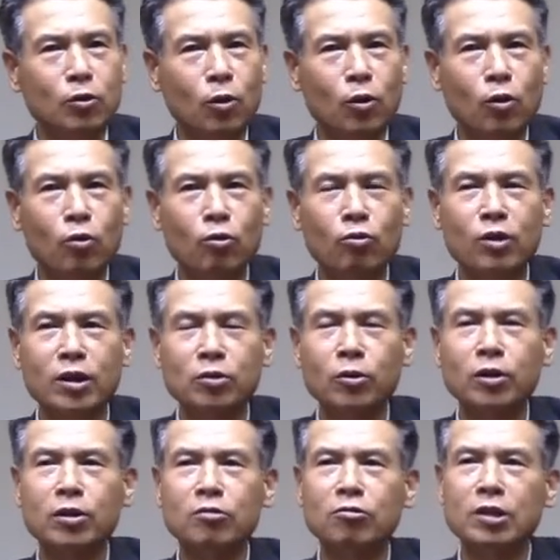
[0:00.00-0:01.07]
또 우리가
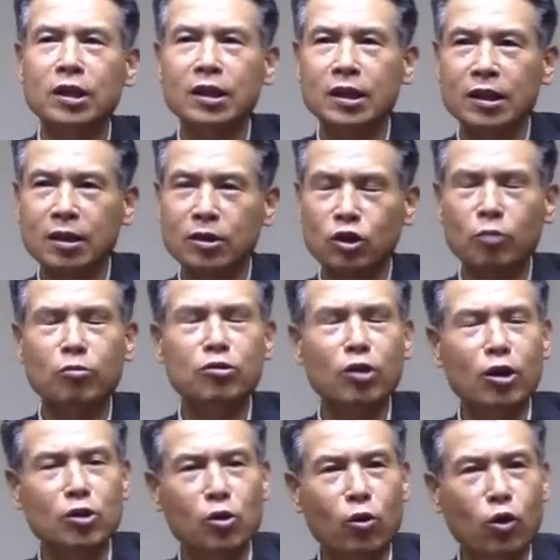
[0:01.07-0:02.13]
우리
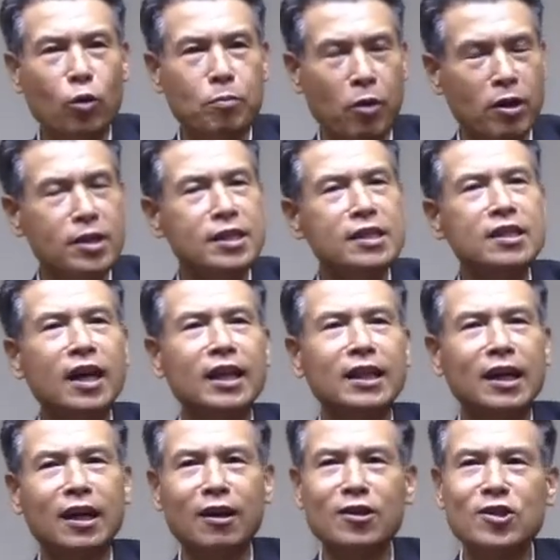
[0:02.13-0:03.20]
전문적인 용어로
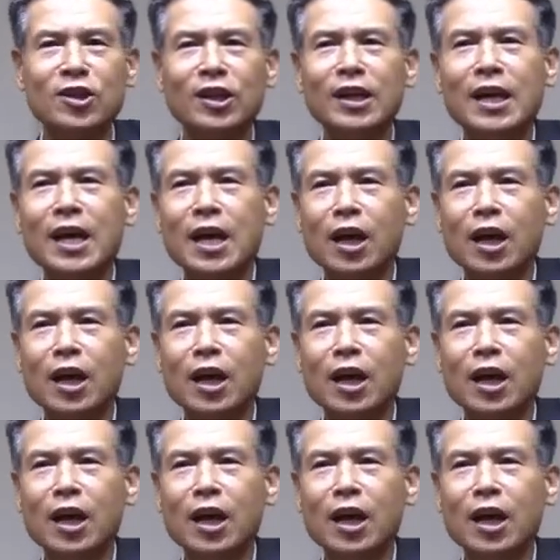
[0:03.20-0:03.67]
변증한다 그러죠.